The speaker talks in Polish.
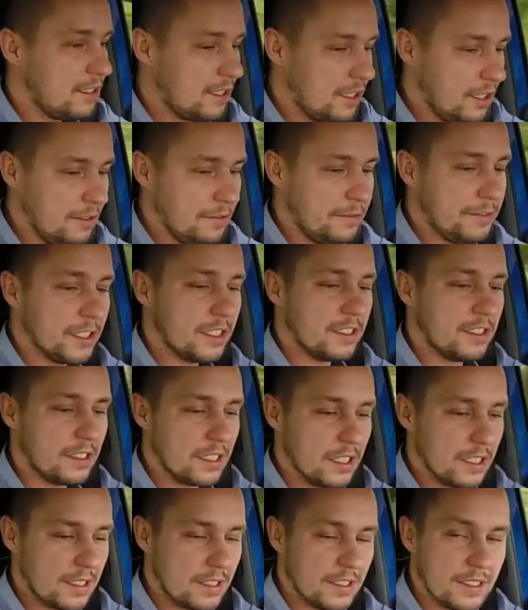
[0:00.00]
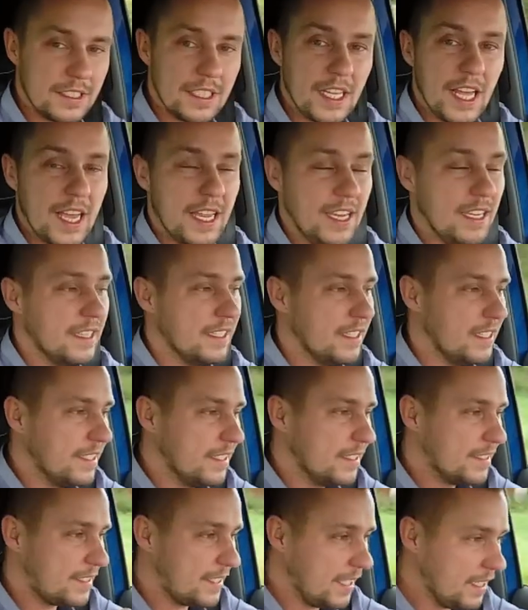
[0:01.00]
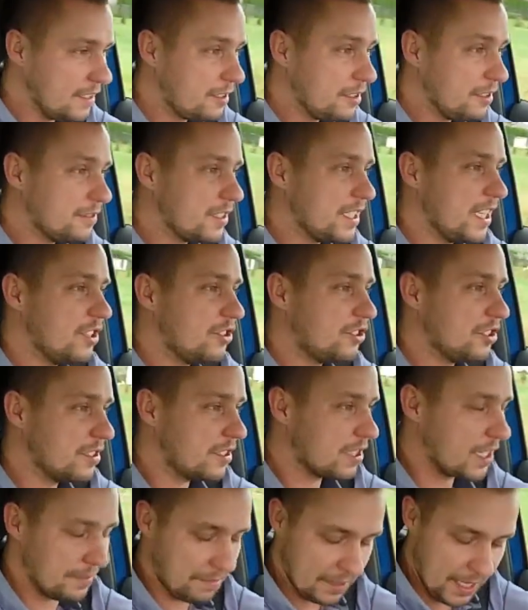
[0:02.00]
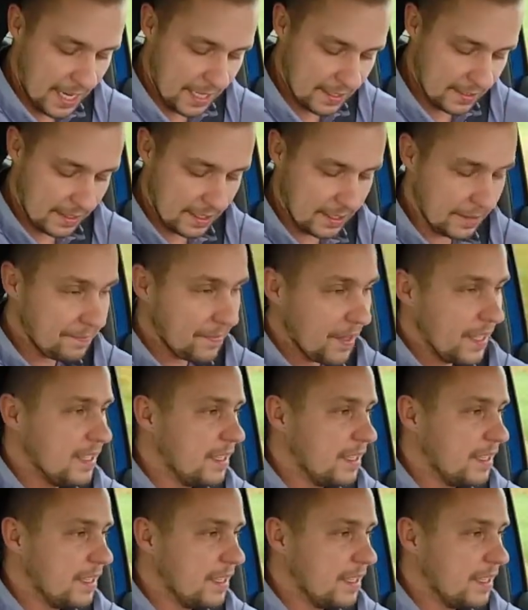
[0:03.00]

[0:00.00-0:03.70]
komfort to jest naj sensowniejszy tryb jazdy.